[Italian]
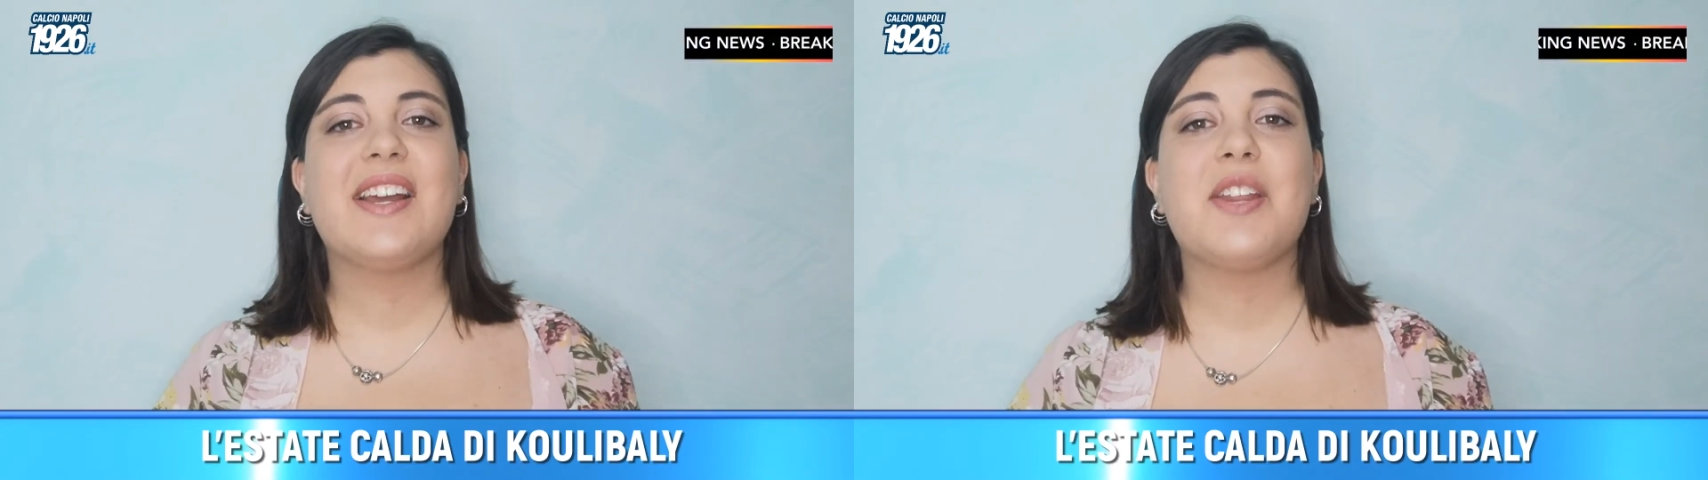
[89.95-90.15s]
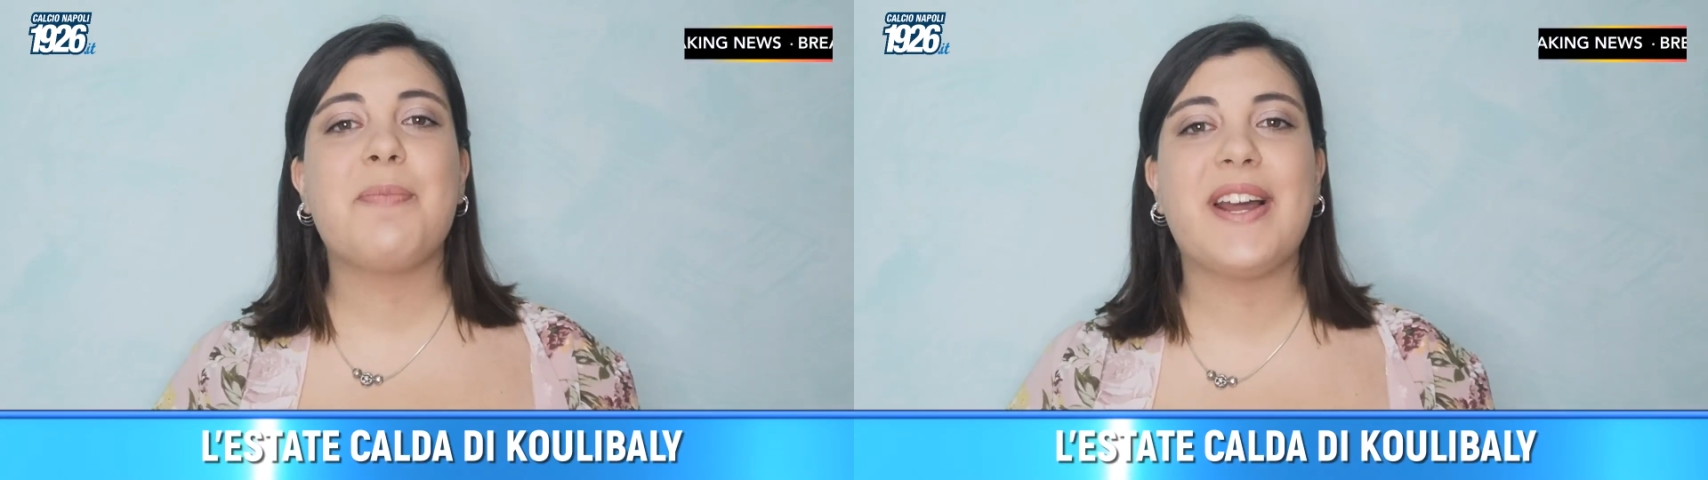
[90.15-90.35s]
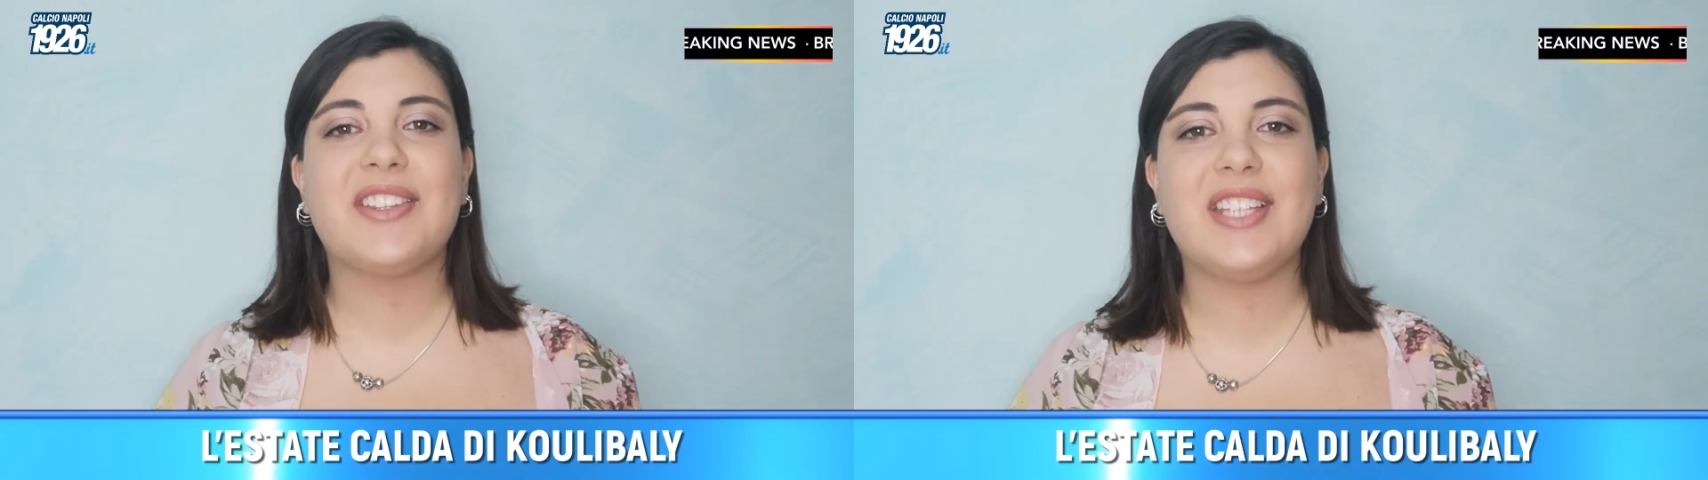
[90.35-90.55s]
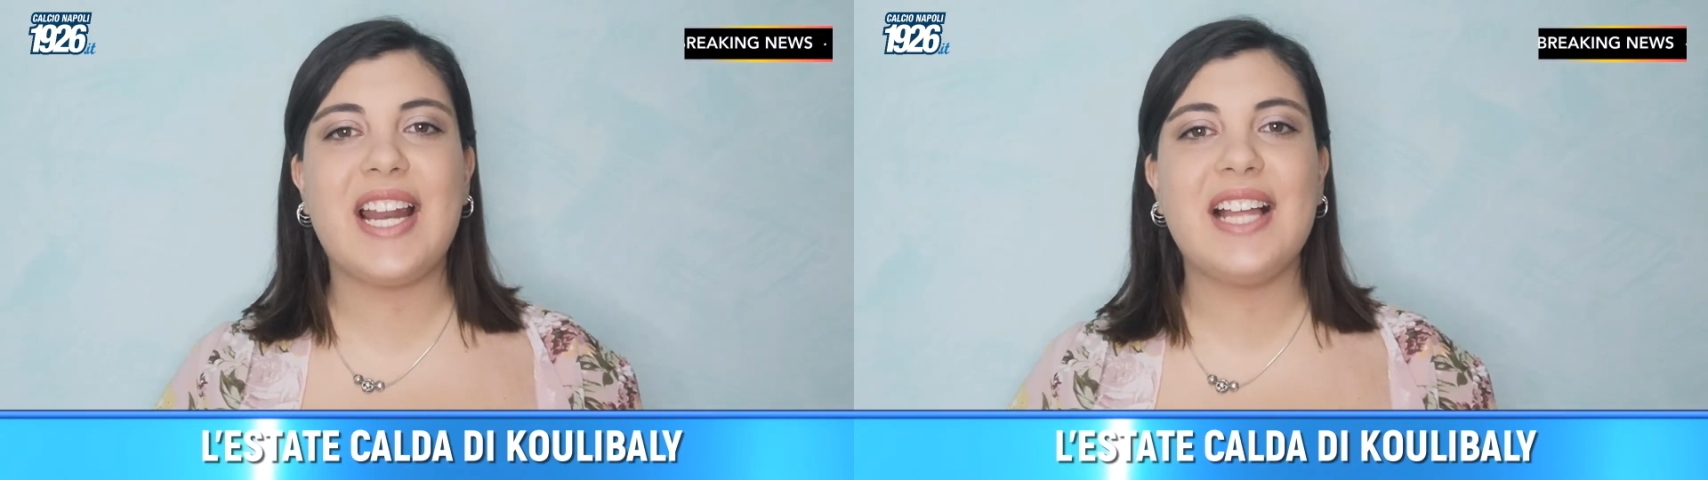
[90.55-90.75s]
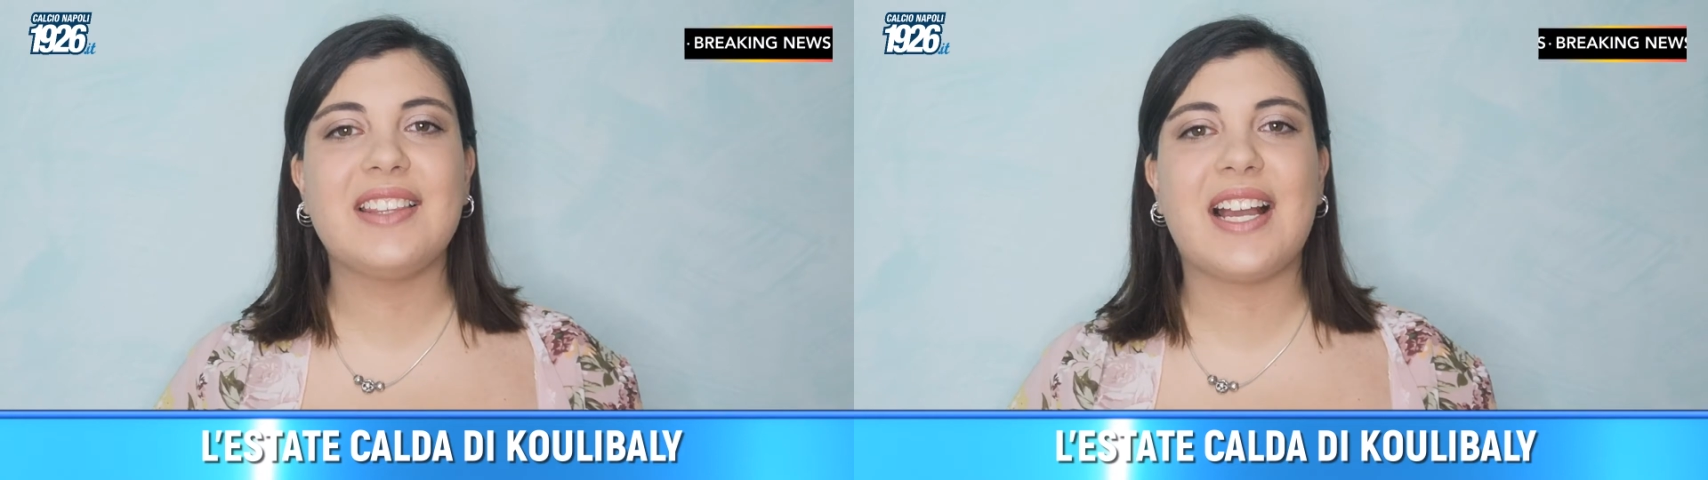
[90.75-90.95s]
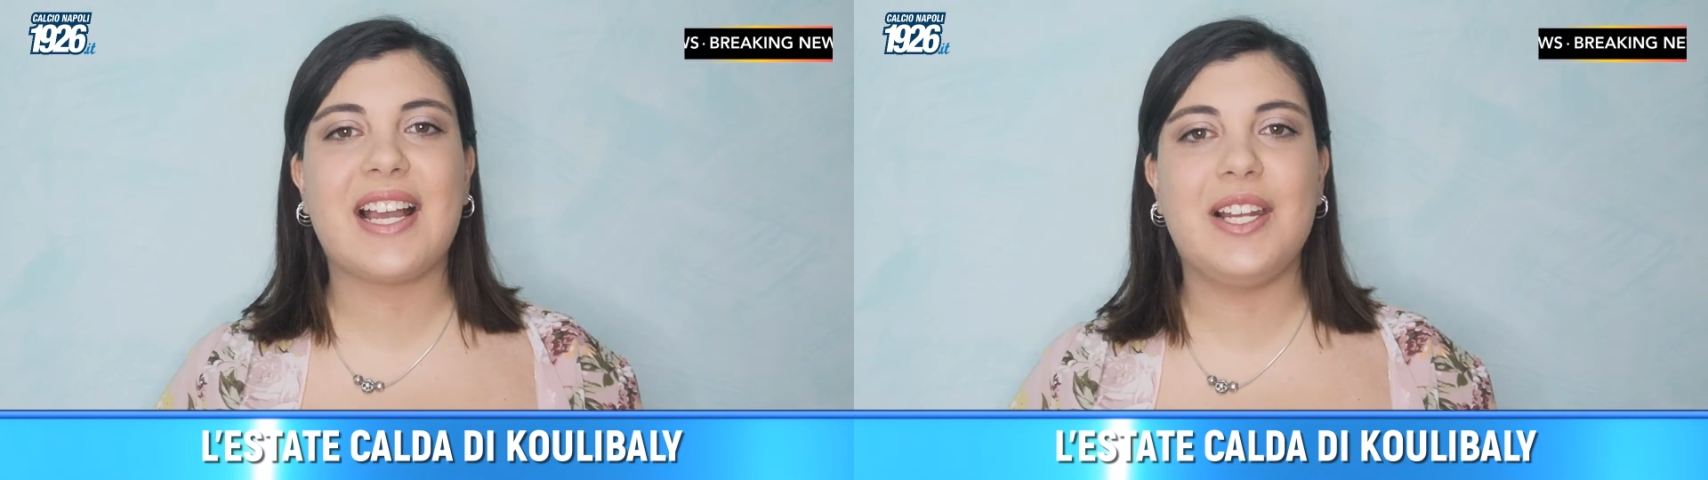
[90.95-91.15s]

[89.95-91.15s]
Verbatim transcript: ripartirà da